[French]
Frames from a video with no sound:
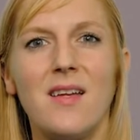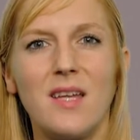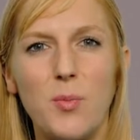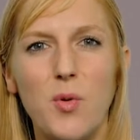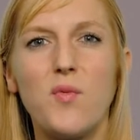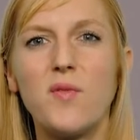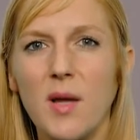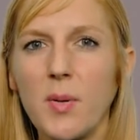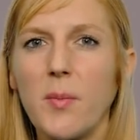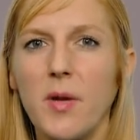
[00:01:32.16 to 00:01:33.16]
qui peut vous
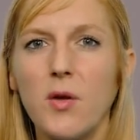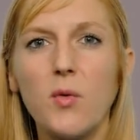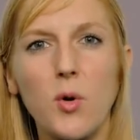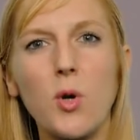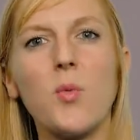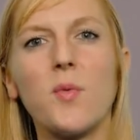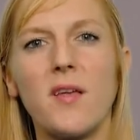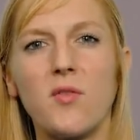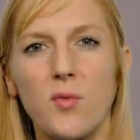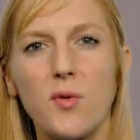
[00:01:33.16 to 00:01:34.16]
imprimer une
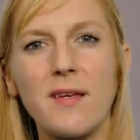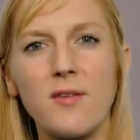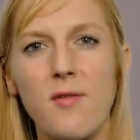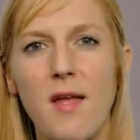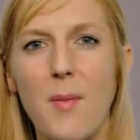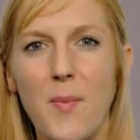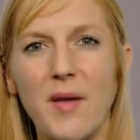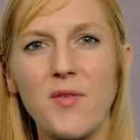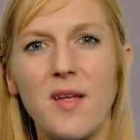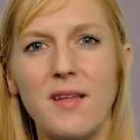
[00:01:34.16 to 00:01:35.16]
recommandation nutritionnelle
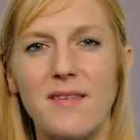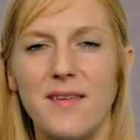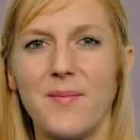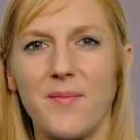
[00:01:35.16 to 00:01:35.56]
personnalisée.